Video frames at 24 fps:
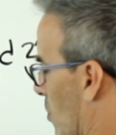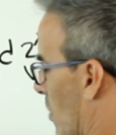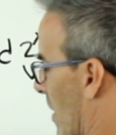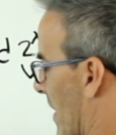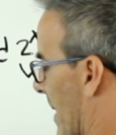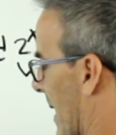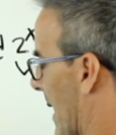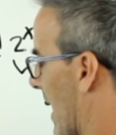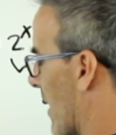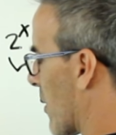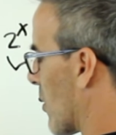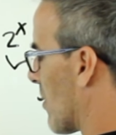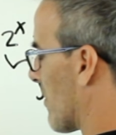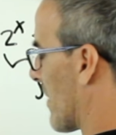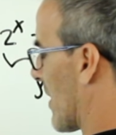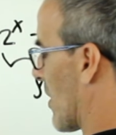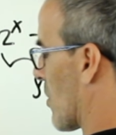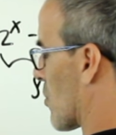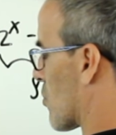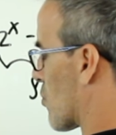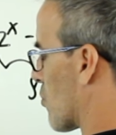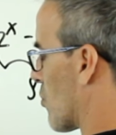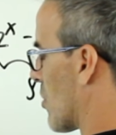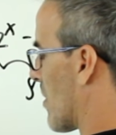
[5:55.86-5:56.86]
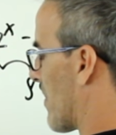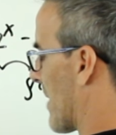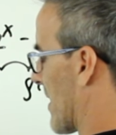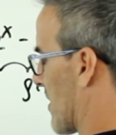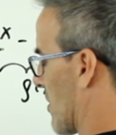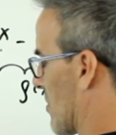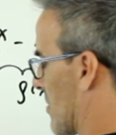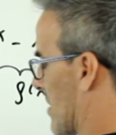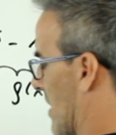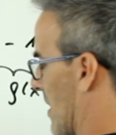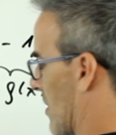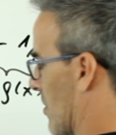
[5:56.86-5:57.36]
cuadrado menos 1
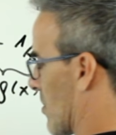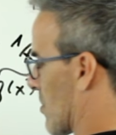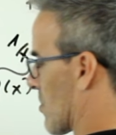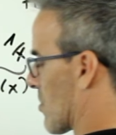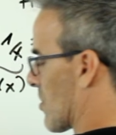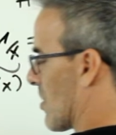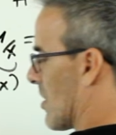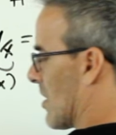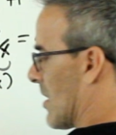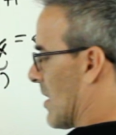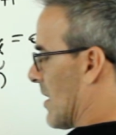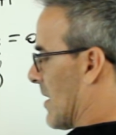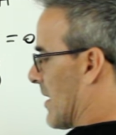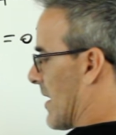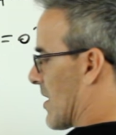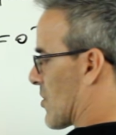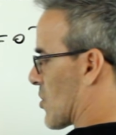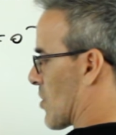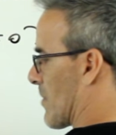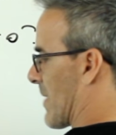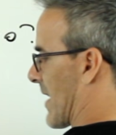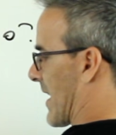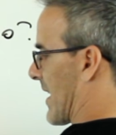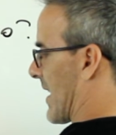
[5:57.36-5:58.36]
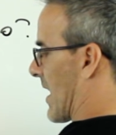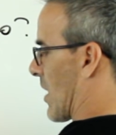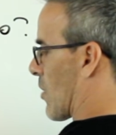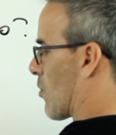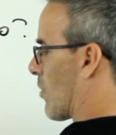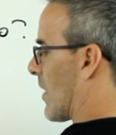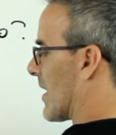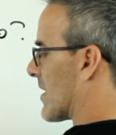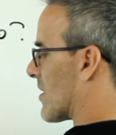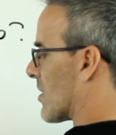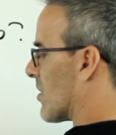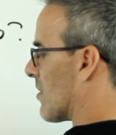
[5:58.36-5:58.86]
partido entre 2. Esto me queda
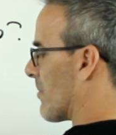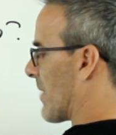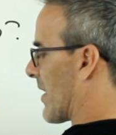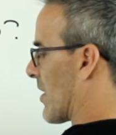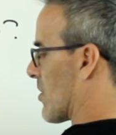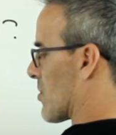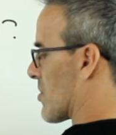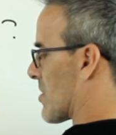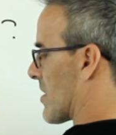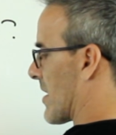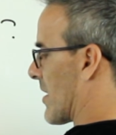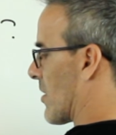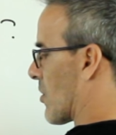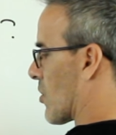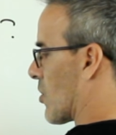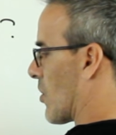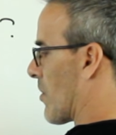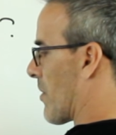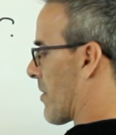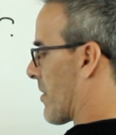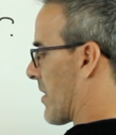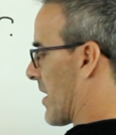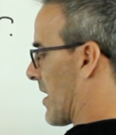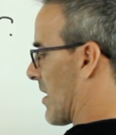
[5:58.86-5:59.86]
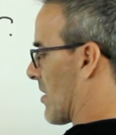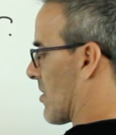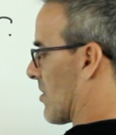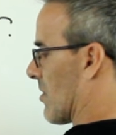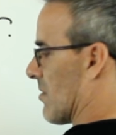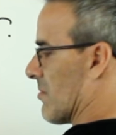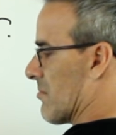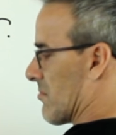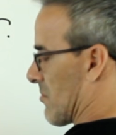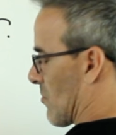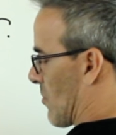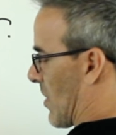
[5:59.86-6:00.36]
4 menos
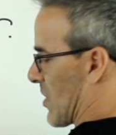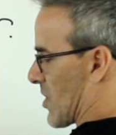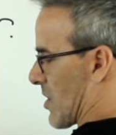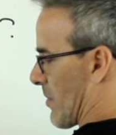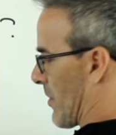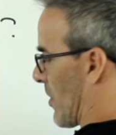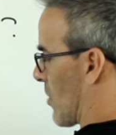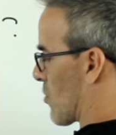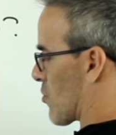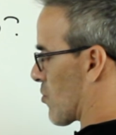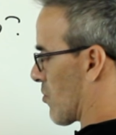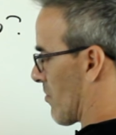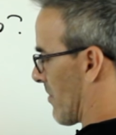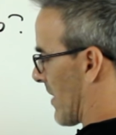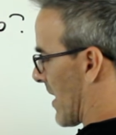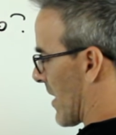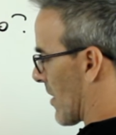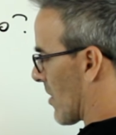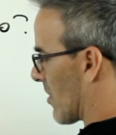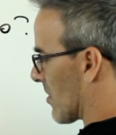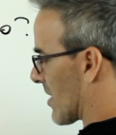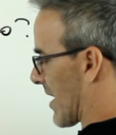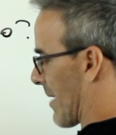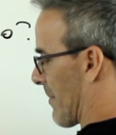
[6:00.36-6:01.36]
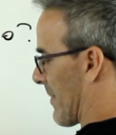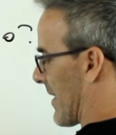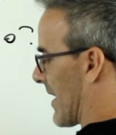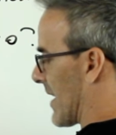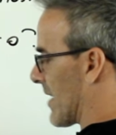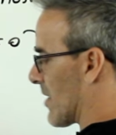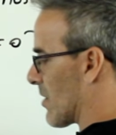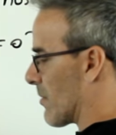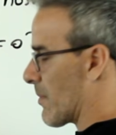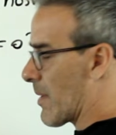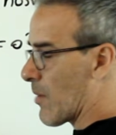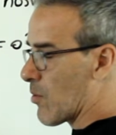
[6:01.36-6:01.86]
0,5. 4 menos 1 medio
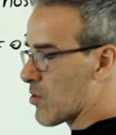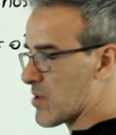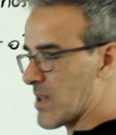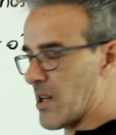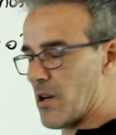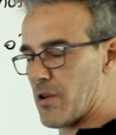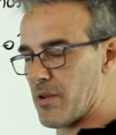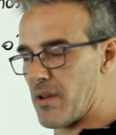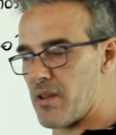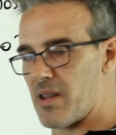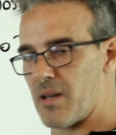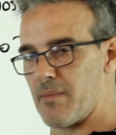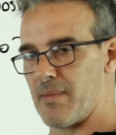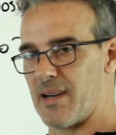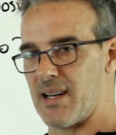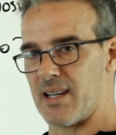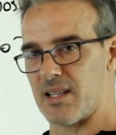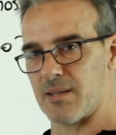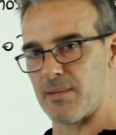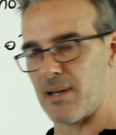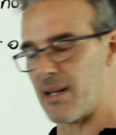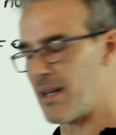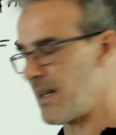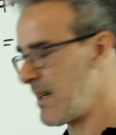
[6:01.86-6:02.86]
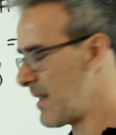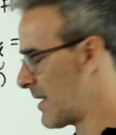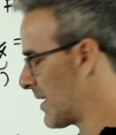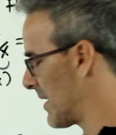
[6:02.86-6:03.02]
también no me gustan los decimales, ¿vale?